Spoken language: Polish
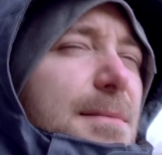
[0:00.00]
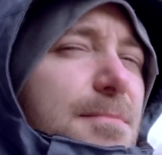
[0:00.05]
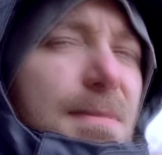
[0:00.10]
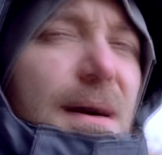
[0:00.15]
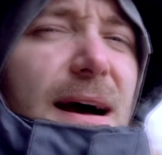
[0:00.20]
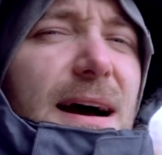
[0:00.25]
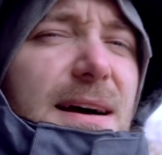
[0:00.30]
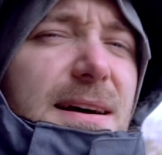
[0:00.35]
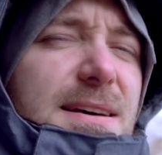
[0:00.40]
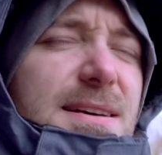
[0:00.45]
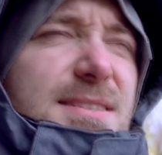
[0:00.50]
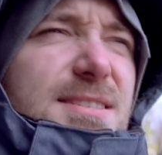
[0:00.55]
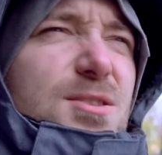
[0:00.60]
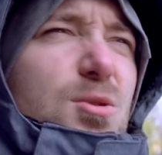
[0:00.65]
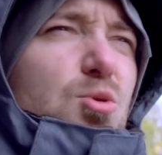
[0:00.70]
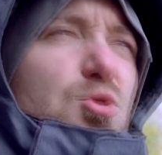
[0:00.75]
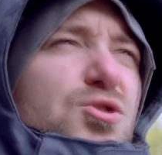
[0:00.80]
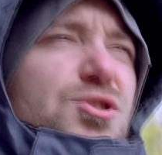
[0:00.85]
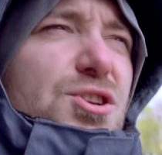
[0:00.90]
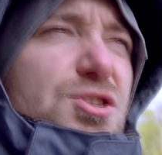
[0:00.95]
chyba z
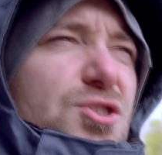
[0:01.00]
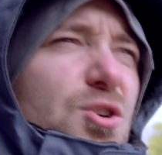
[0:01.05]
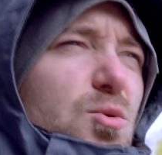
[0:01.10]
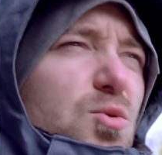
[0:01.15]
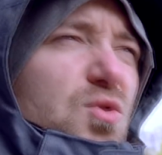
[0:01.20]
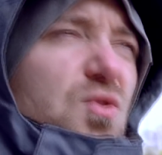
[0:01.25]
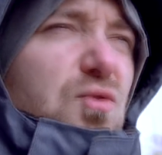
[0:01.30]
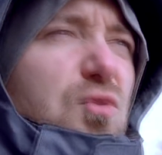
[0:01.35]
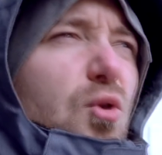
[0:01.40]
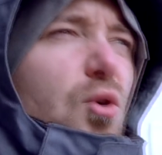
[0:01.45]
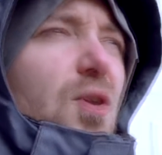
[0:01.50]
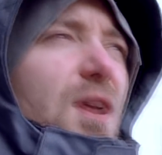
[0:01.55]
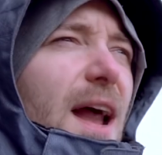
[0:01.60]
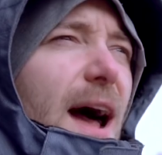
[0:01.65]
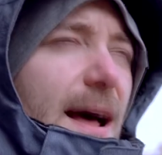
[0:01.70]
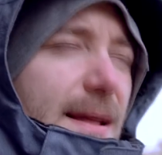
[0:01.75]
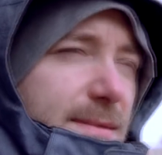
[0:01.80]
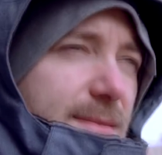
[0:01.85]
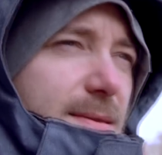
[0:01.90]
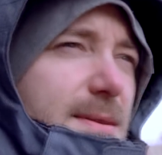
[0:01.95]
różnicą dwóch
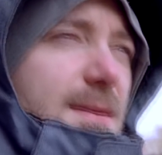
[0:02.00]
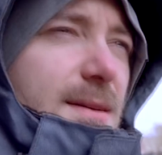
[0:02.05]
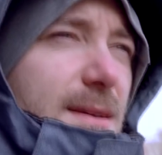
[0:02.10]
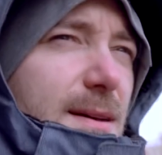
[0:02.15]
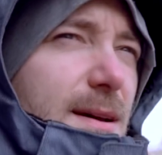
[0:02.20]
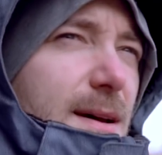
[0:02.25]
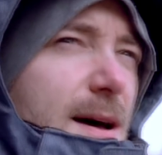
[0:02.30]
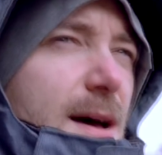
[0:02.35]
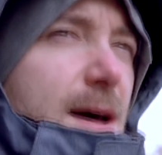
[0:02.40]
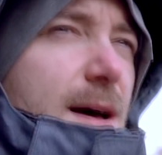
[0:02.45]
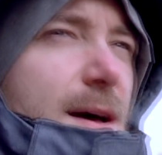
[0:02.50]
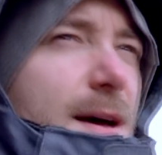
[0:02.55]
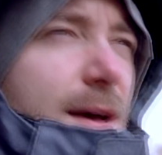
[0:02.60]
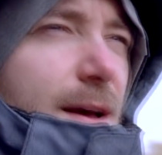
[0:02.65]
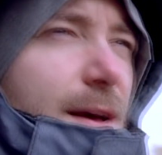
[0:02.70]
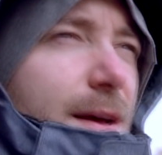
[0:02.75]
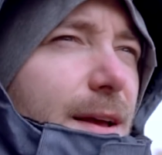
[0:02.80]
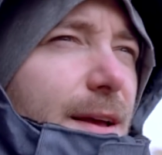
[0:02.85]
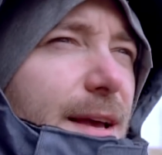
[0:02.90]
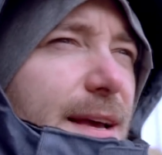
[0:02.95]
lat.
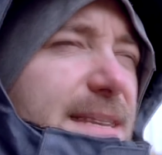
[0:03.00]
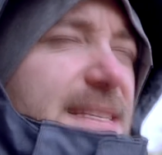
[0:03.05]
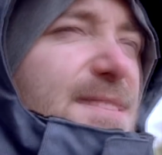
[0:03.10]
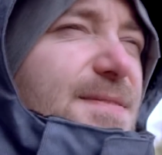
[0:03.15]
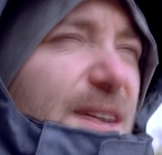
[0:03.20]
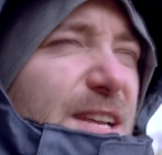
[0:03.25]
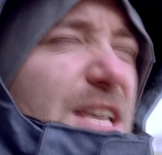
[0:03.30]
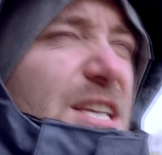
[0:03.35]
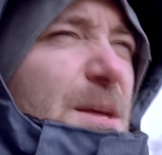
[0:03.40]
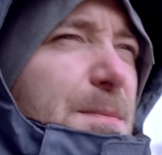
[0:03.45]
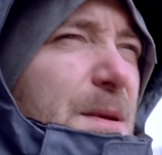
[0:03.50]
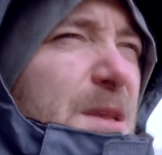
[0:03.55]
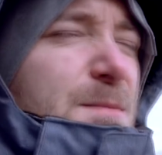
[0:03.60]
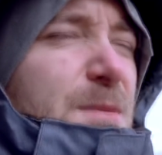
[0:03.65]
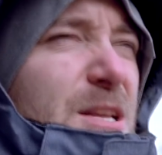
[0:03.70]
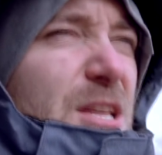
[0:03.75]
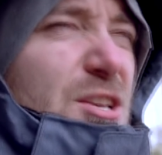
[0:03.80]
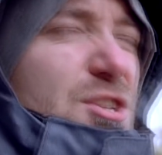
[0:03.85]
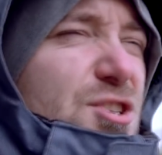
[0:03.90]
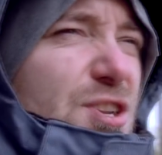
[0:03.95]
Jest
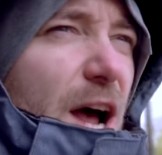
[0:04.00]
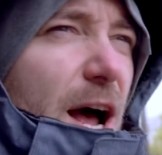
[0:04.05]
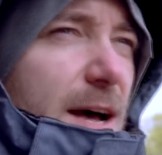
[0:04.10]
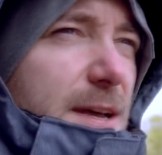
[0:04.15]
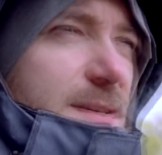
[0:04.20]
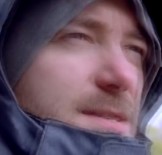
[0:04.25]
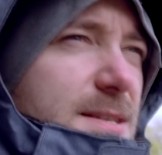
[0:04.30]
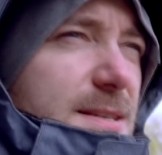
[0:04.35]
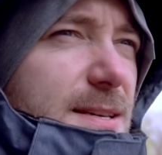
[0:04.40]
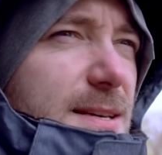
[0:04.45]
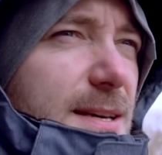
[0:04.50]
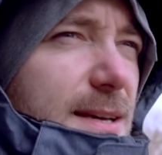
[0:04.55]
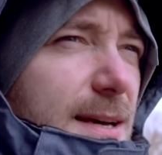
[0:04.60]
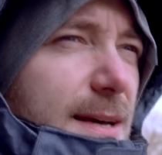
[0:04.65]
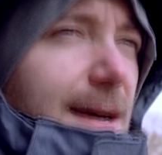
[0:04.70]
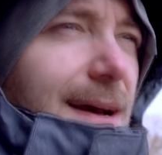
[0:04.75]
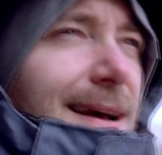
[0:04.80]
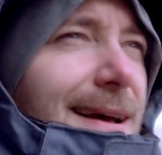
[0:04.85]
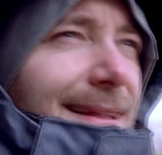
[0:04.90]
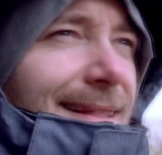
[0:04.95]
25% szans
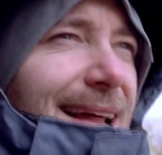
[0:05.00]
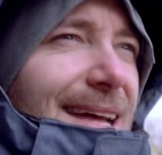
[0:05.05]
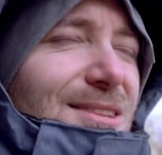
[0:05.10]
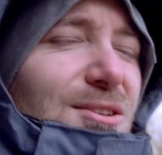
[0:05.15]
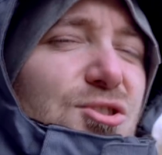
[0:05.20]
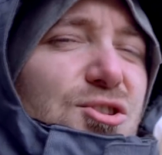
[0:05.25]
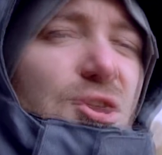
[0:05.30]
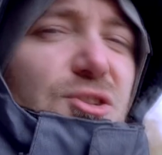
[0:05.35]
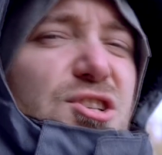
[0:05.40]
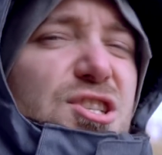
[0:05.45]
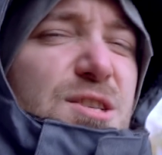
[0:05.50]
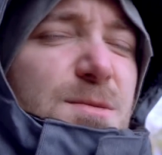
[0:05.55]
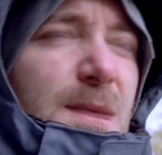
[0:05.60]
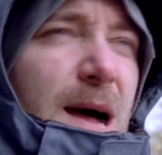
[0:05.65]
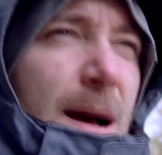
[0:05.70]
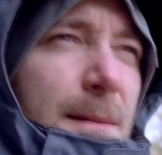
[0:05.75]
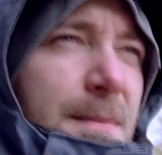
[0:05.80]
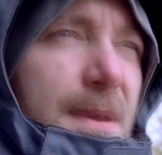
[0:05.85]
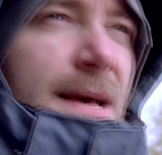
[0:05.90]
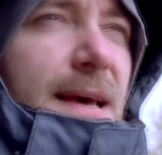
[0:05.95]
na to, że
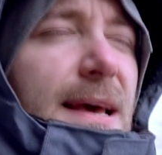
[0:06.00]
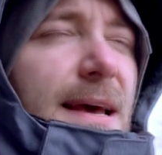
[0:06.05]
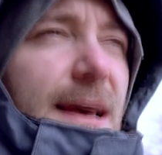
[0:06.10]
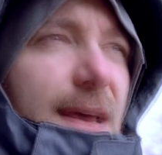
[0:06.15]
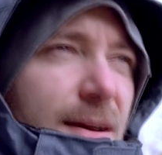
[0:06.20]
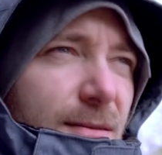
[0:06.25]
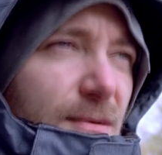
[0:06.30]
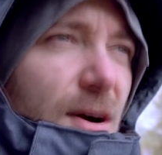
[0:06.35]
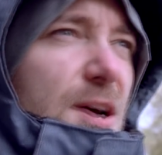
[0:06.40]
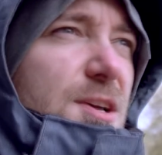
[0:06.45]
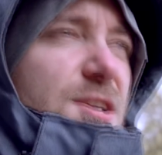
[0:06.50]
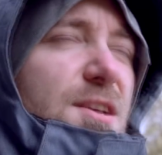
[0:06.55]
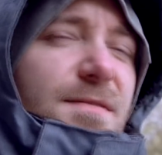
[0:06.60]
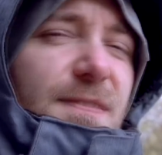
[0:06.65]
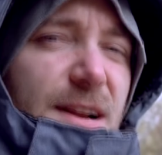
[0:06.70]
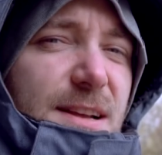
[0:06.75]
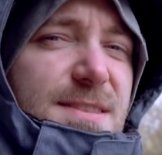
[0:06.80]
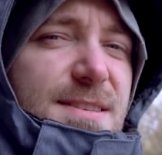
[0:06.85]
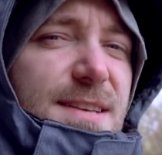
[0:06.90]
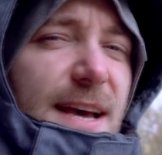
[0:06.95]
otrzymamy właśnie
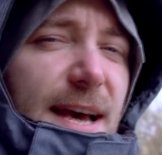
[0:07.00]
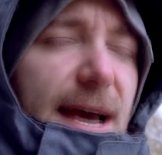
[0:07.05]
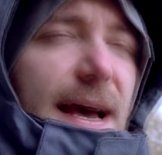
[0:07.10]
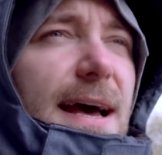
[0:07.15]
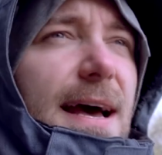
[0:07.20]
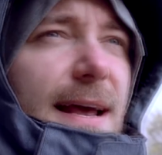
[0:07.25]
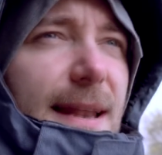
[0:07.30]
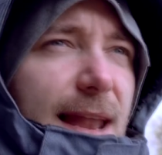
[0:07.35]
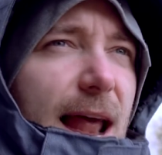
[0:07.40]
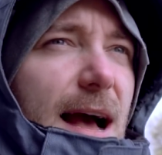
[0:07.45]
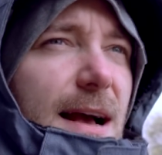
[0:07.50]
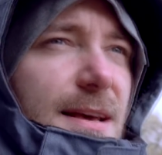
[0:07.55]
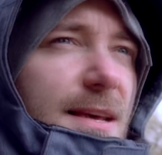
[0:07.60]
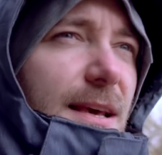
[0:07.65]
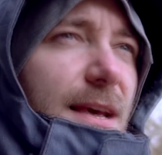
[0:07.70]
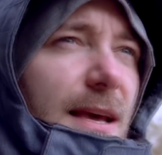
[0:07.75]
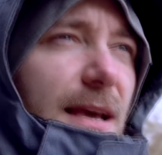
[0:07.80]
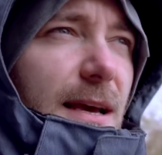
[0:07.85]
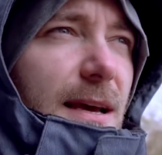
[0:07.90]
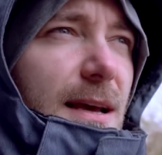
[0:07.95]
wersję
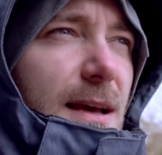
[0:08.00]
Lucky.